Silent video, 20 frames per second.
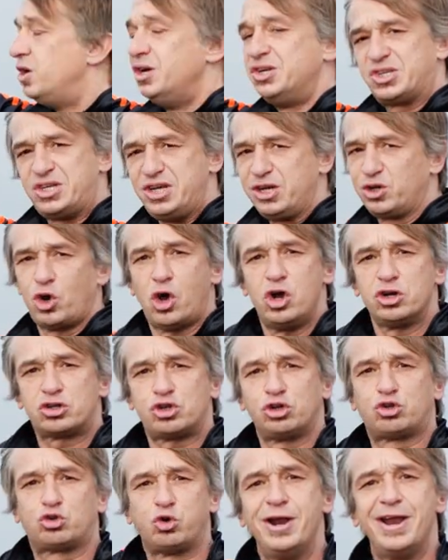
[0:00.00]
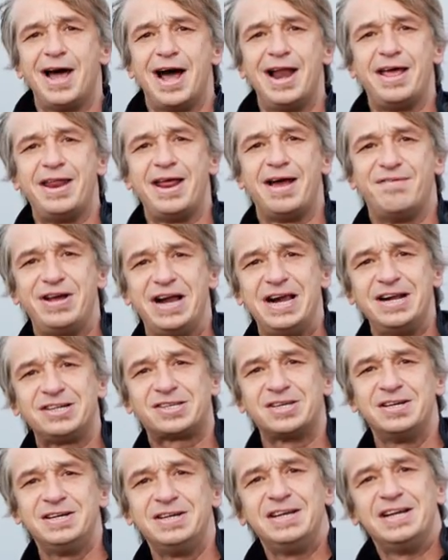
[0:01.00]
ist die größte Turnhalle der
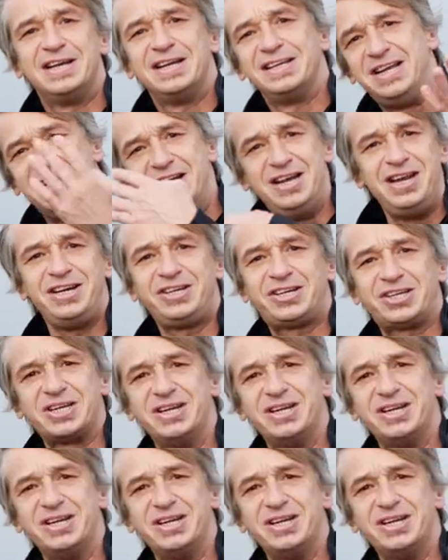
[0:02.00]
Welt. Die liegt